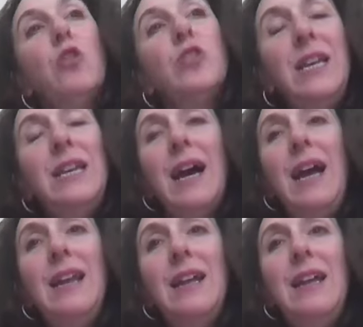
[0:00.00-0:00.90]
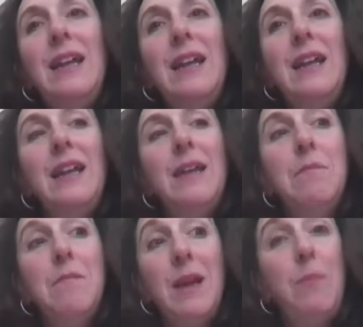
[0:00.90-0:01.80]
en général,
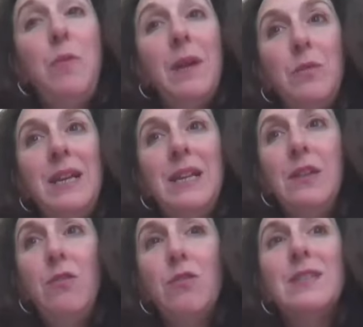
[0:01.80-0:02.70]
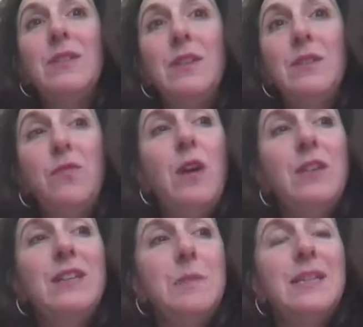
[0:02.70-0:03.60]
la plupart de mes clients, quand ils vont
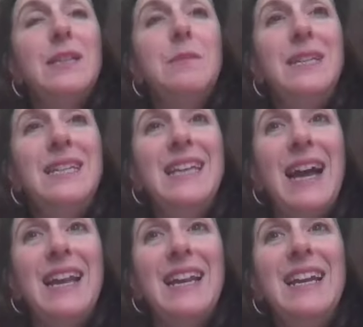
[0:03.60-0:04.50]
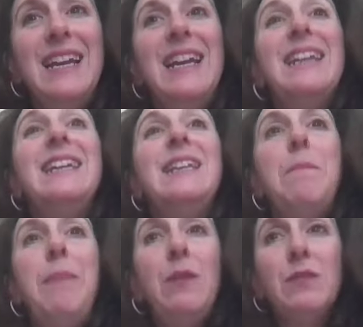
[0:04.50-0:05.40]
à une expertise médicale qui
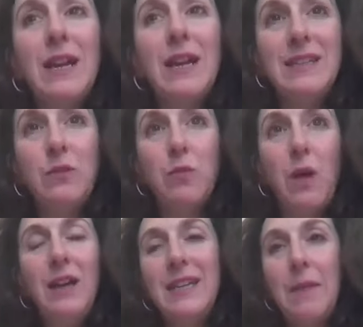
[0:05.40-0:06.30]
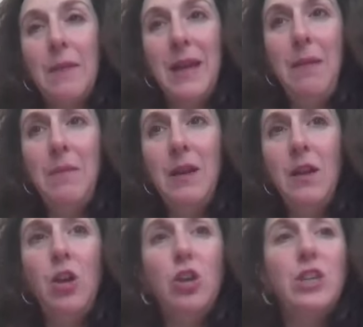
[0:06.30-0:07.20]
n'est pas contradictoire, qui est amiable,
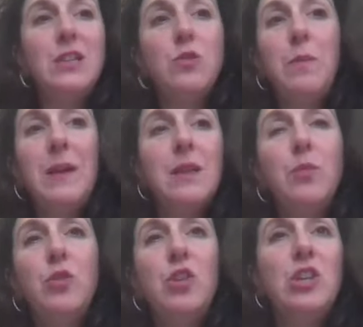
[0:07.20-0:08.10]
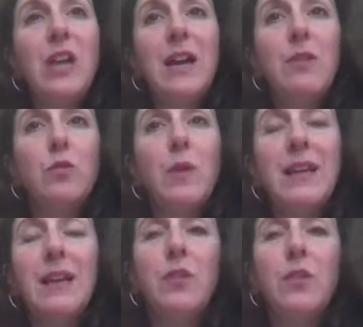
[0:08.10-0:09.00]
qui se passe un peu chic tchac en trois
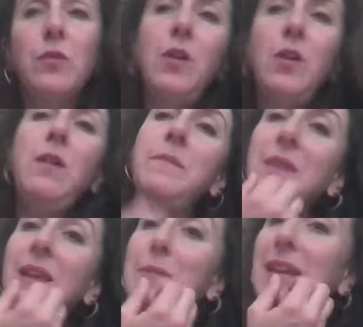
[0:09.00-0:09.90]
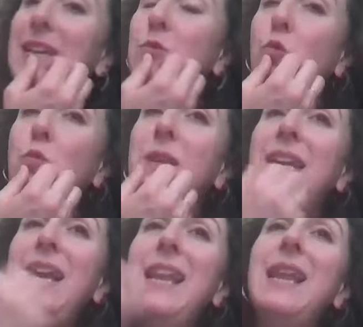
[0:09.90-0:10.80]
quarts d'heure, une heure, eh bien, ils ont
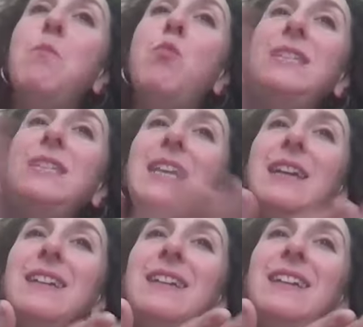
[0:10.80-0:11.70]
oublié la moitié